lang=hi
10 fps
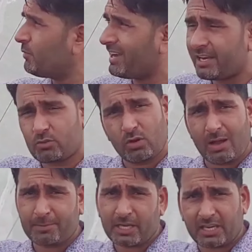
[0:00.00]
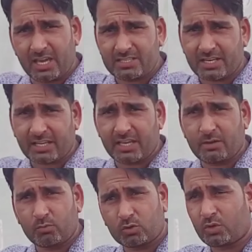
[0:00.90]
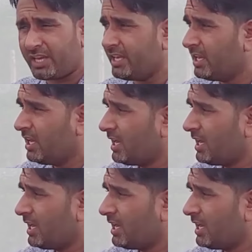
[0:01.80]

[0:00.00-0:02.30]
लिए वायर तो आपके खेच रखे हैं वो तो है ही